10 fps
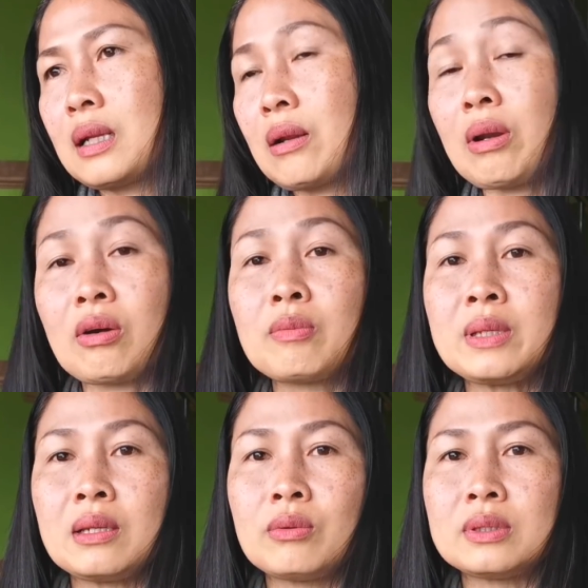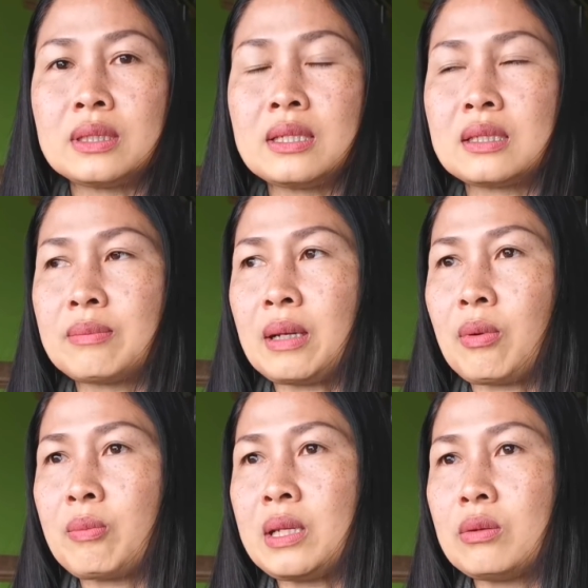แล้วเราก็มีลูซี่ใช่ไหมพ
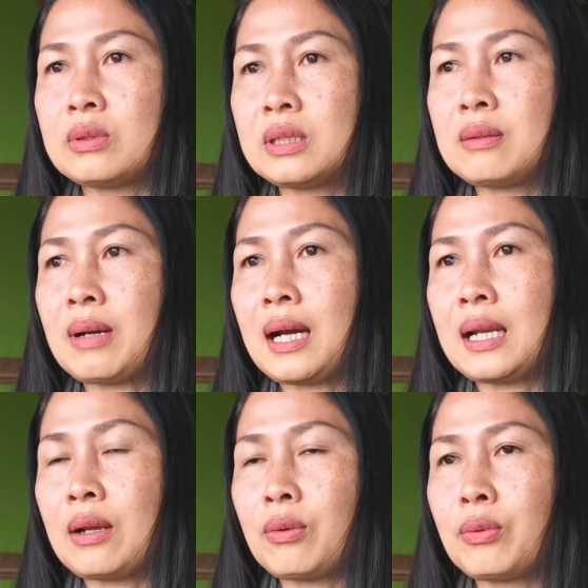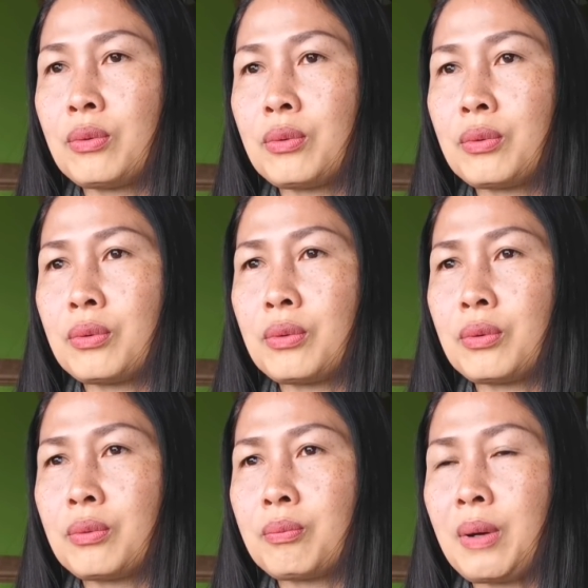อมีลูซี่มา แล้ว
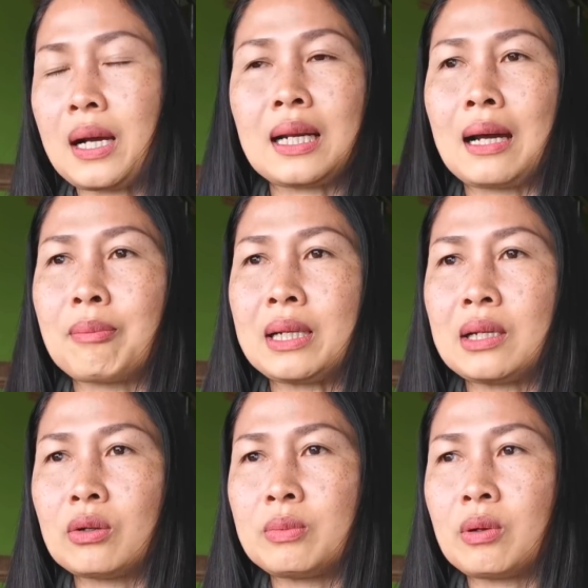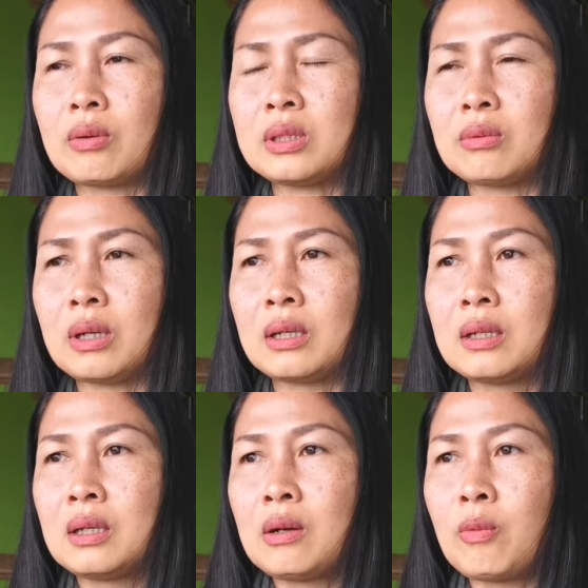พักหลังมาเนี่ยรถมีความรู้สึกว่า
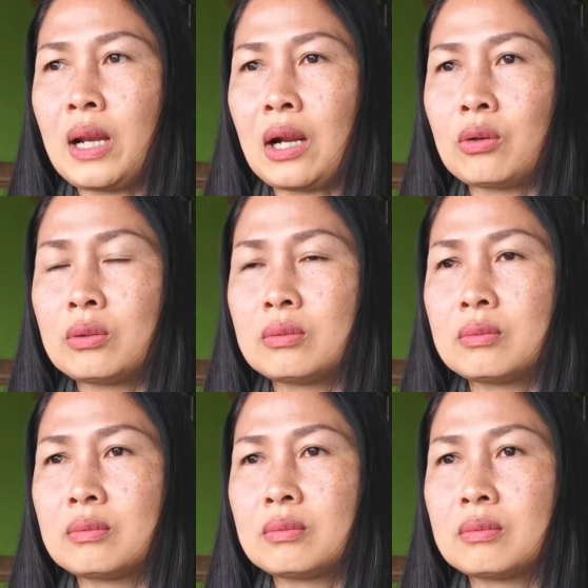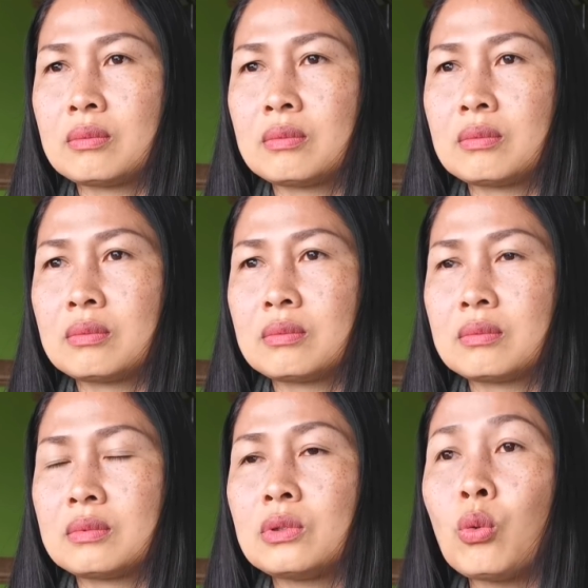เวลารถ
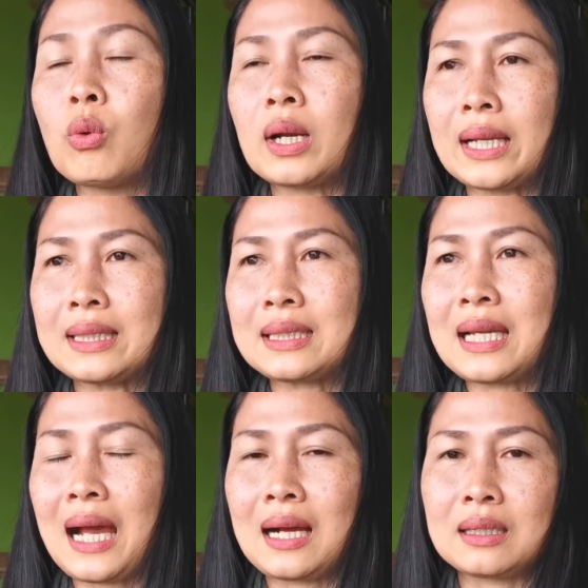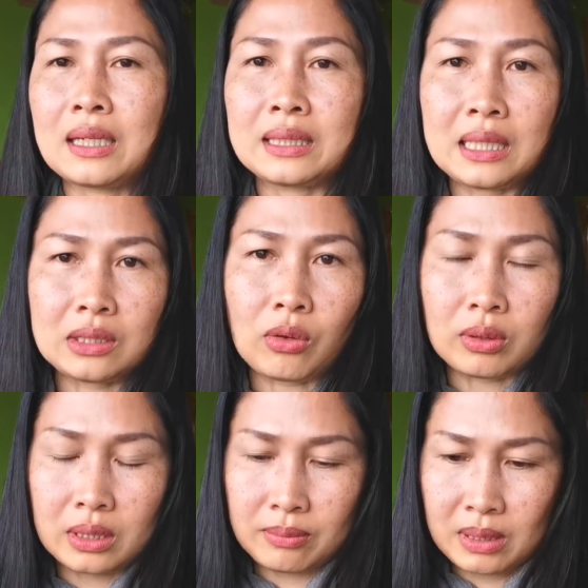ดูอะไรสักอย่างในติ๊กต็อก
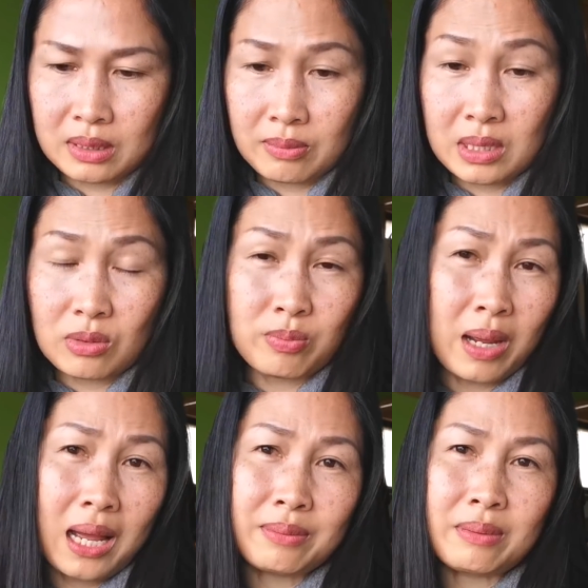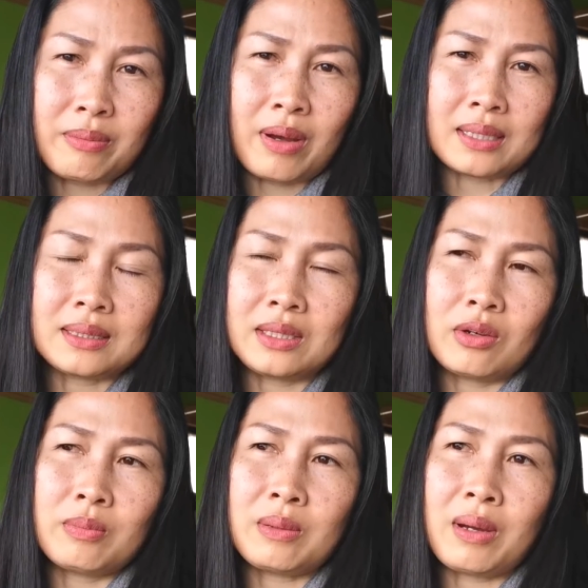เนี่ยมันจะมีภาพที่แบบดเสียว
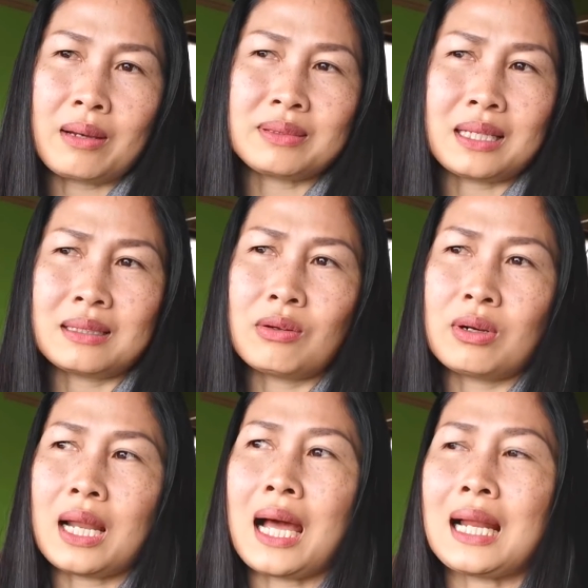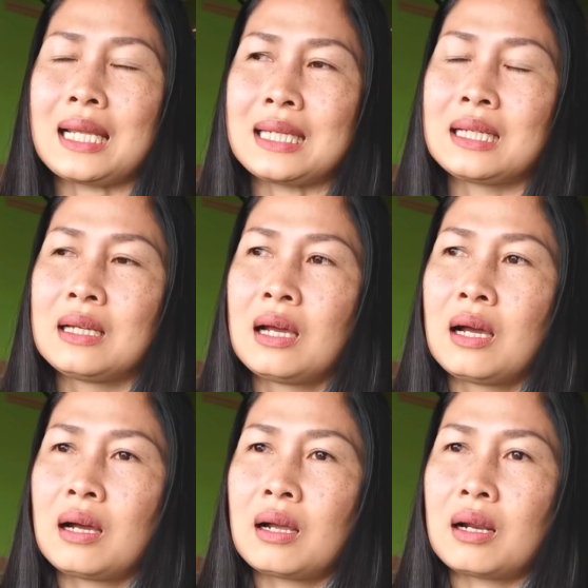มีภาพสัตว์โดนล่าอะไรเงี้ย
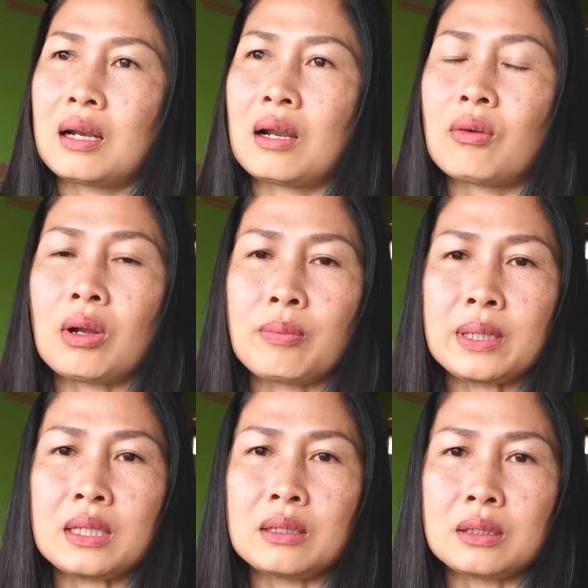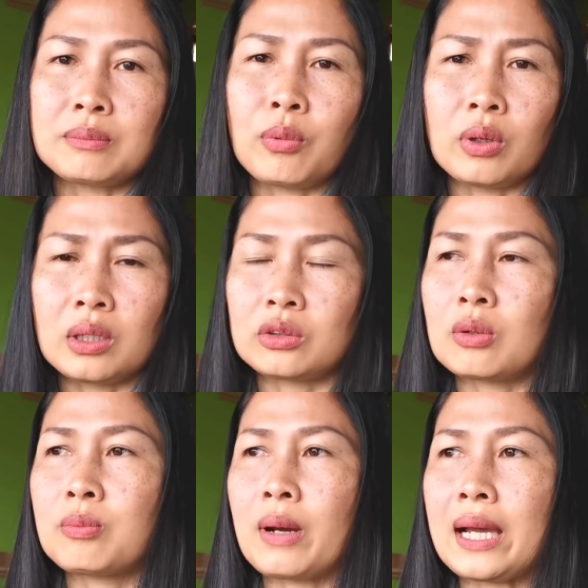แล้วเราไปเกิดผลกระท
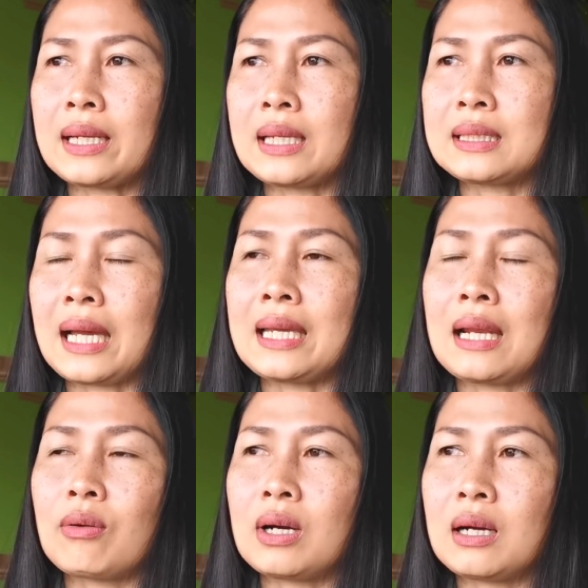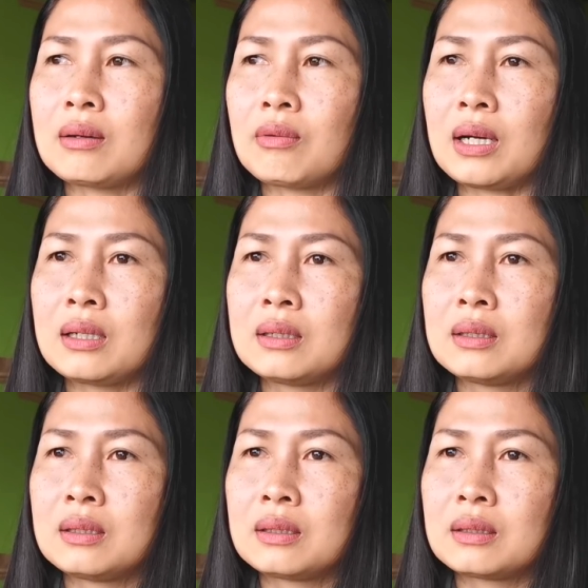บภายในใจเราอะค่ะ ว่า
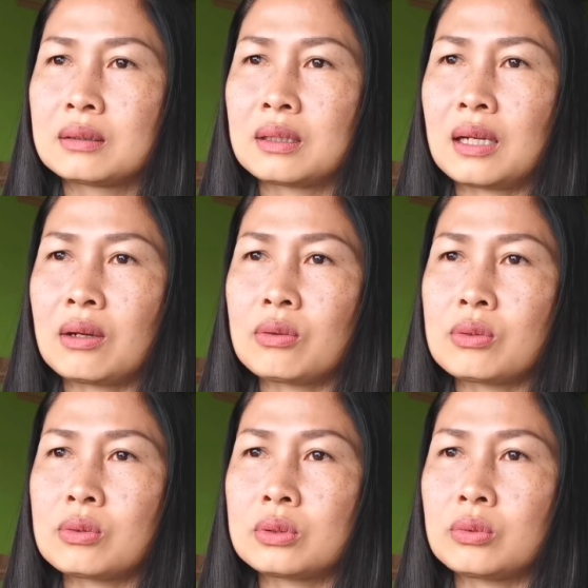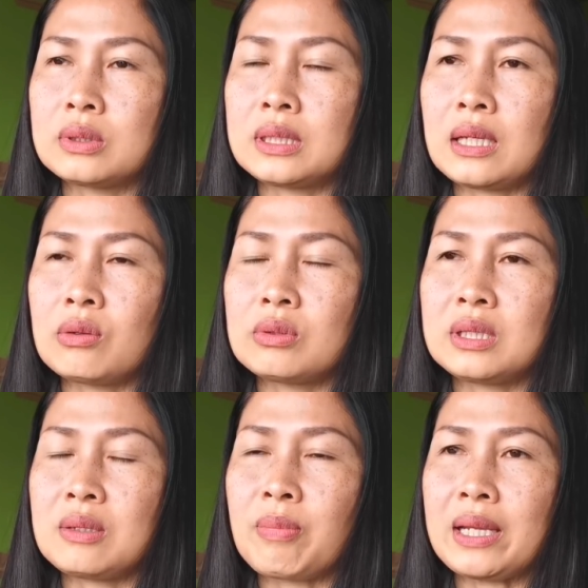ถ้าเราสูญเสียลู
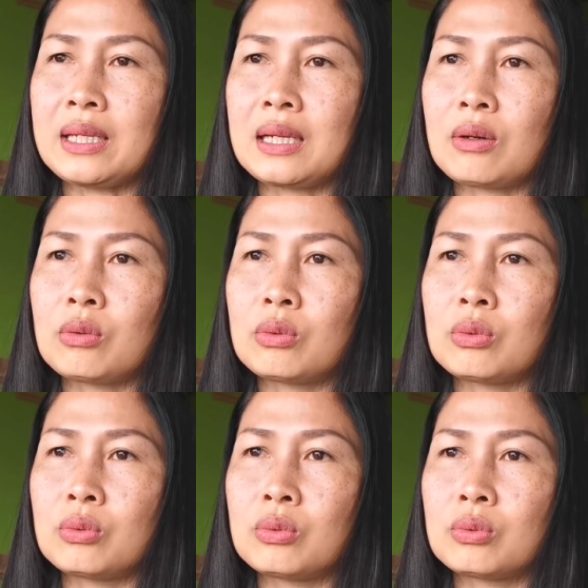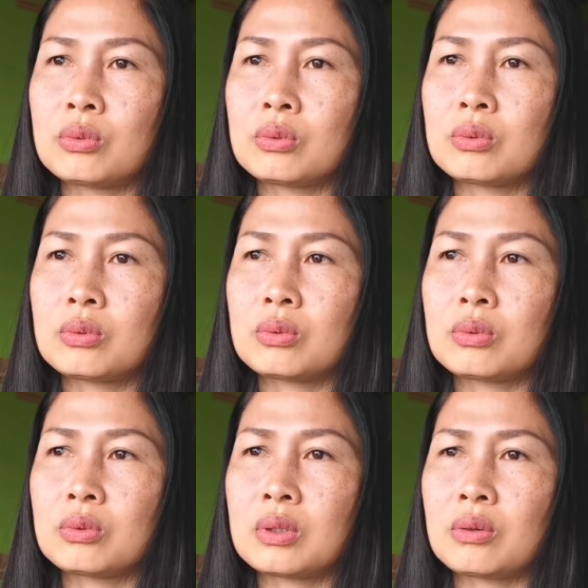ซี่ไปเนี่ย เรา
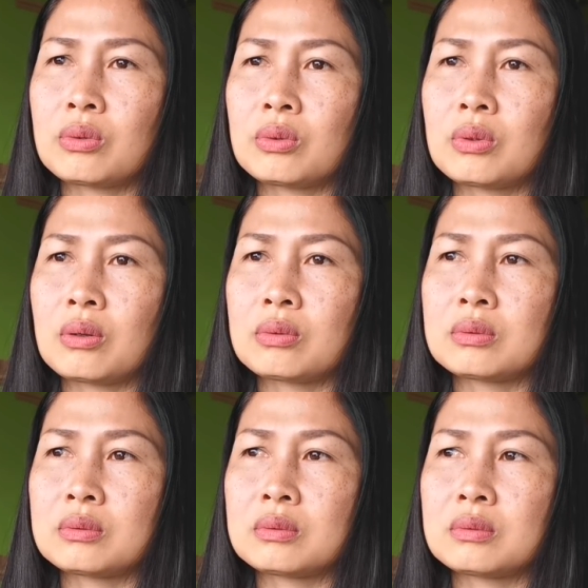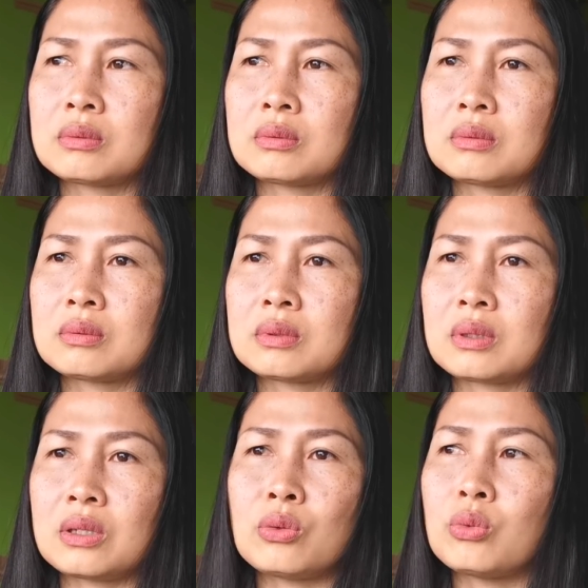เราเรา
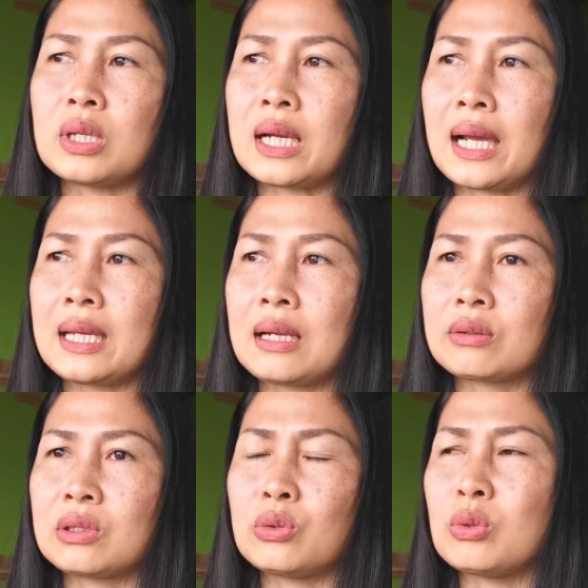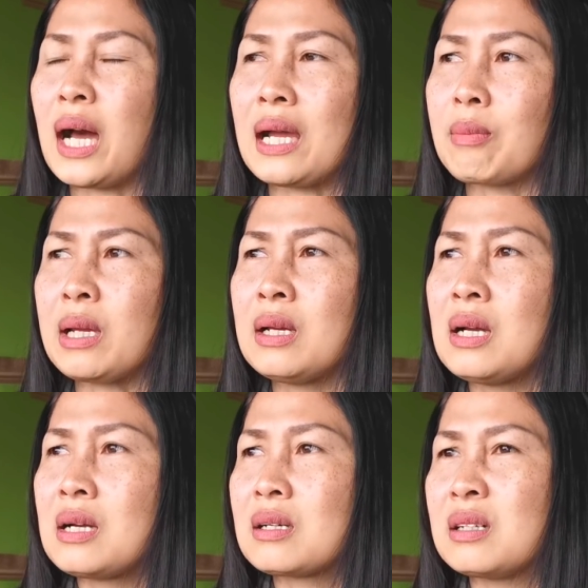จะอยู่ยังไง เราจะอยู่ได้ไหม
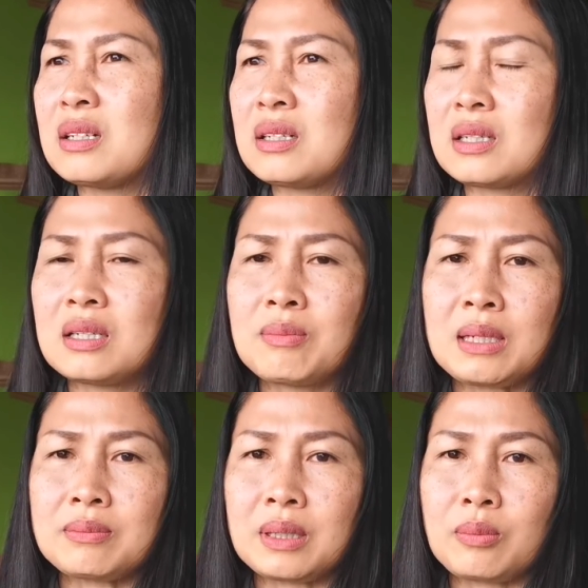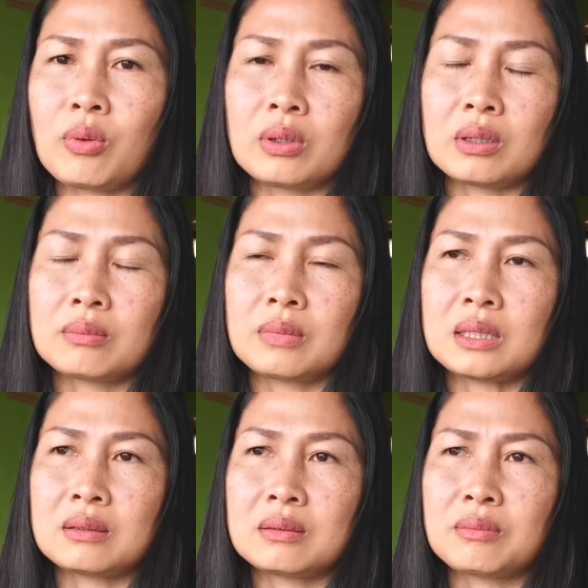คือคือมันมันผลมัน
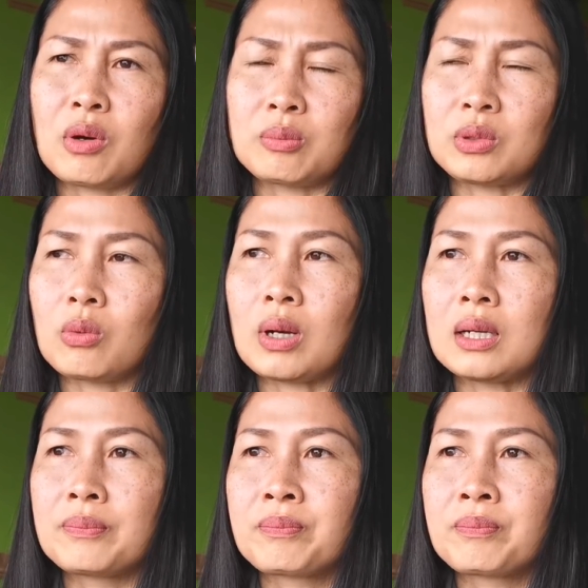บอกตรงว่า